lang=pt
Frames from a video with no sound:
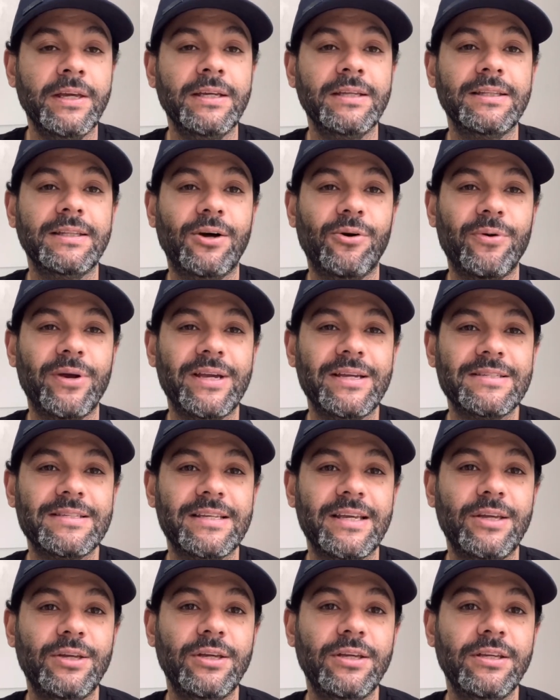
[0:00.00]
Então é isso
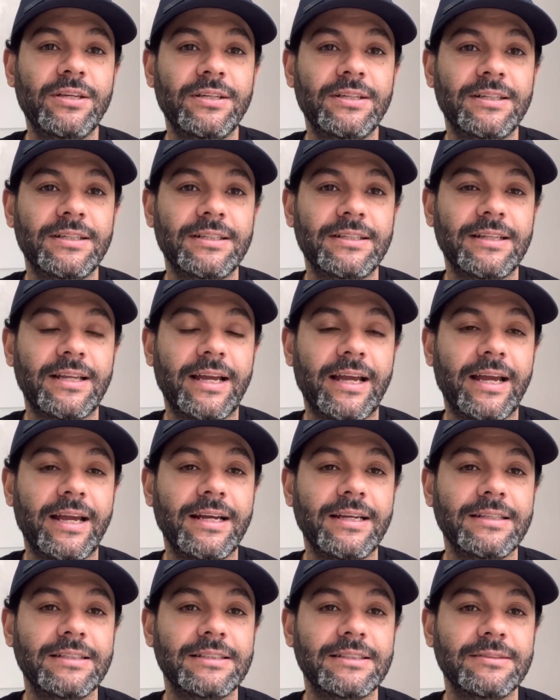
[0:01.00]
aí,
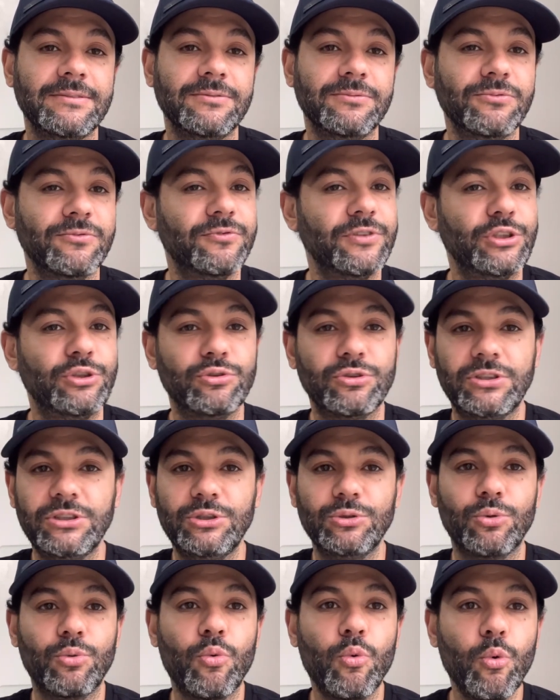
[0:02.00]
né? Um
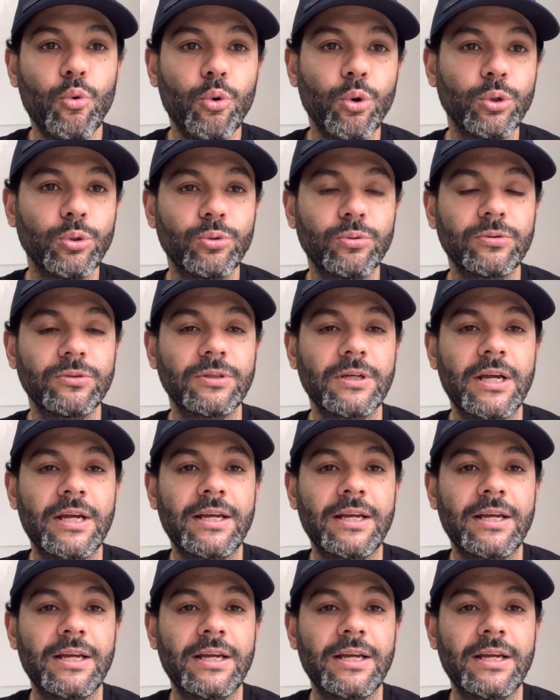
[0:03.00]
videozinho curto